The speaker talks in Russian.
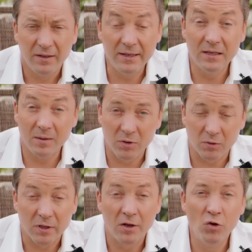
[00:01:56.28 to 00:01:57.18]
И
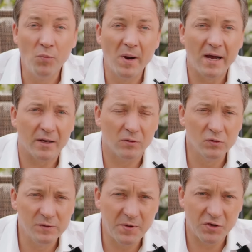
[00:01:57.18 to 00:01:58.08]
наоборот, любая
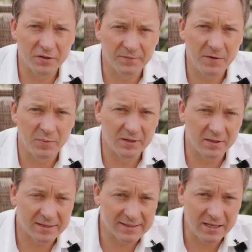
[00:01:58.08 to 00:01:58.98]
успешно
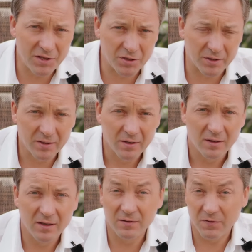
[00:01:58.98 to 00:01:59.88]
выполненная задача –
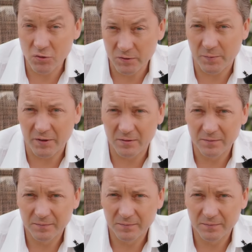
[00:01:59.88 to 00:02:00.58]
это ваш успех.